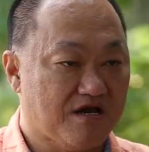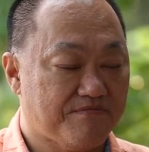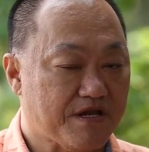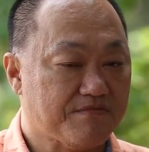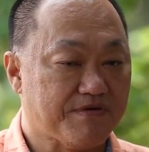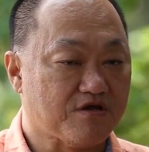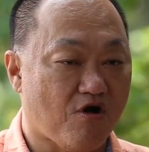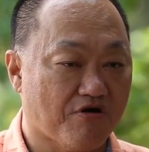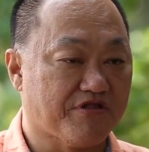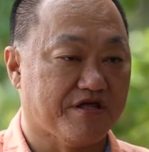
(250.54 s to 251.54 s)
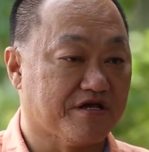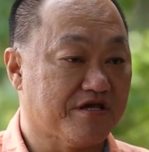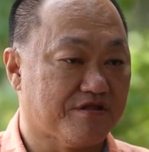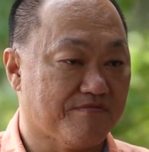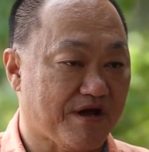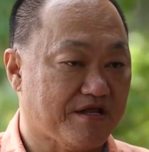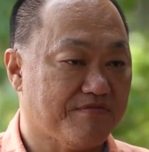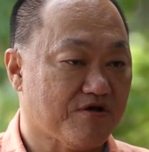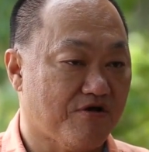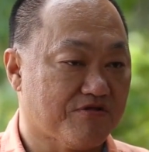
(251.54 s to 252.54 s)
ใช่เป็นเป็นคลองเศรษฐกิจสมัย
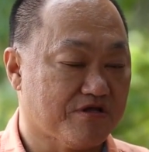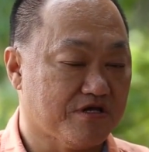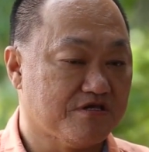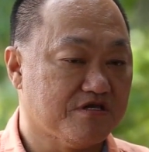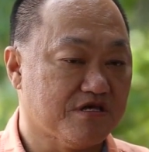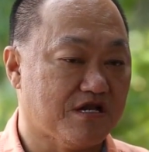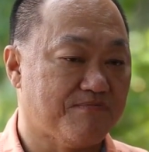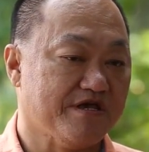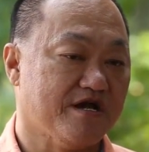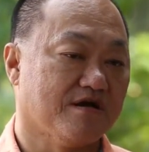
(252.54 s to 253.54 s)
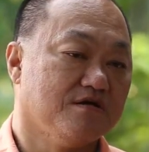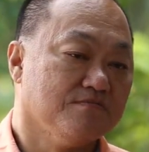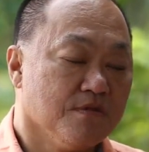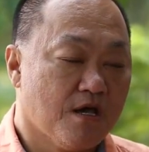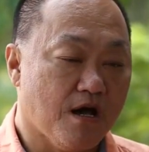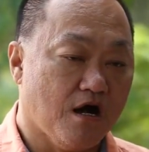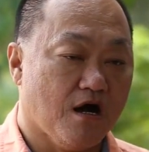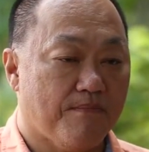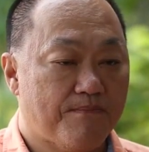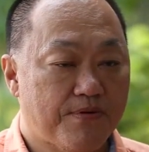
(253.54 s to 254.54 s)
นั้นเป็นคลองเศรษฐกิจที่จะลำลำเลียง
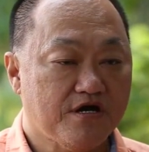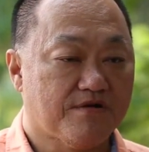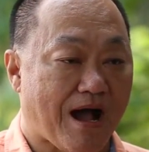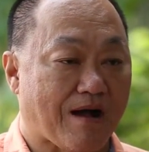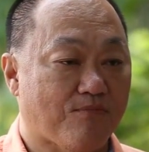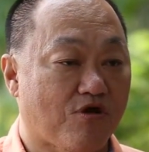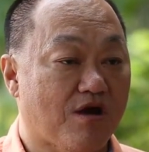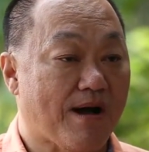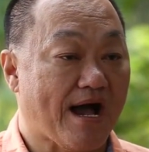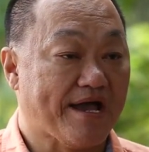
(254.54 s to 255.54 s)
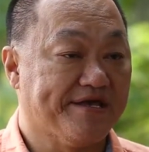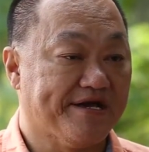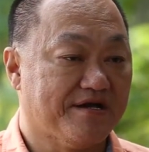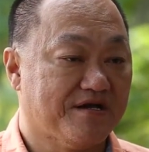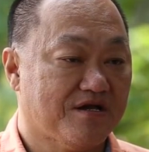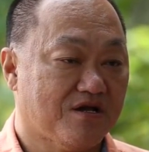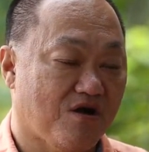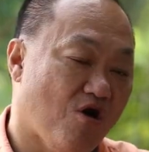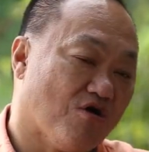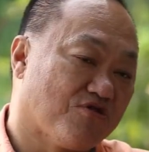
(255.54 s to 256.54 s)
พืชผักผลไม้เนี่ย
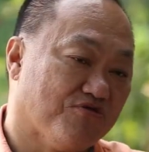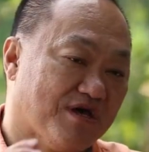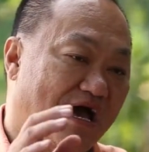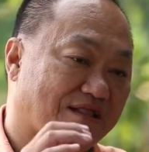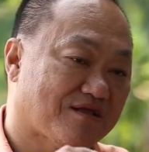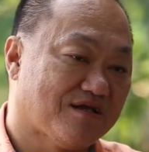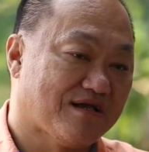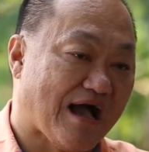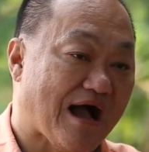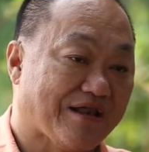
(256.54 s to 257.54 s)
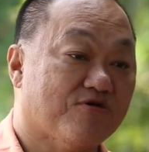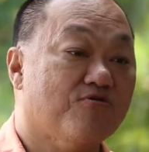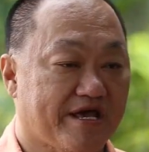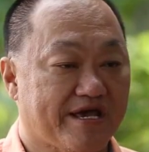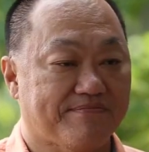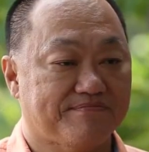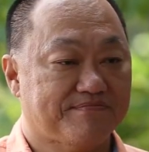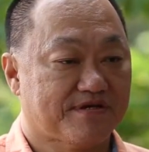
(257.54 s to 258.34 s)
ออกสู่ตลาดกลางที่กรุงเทพ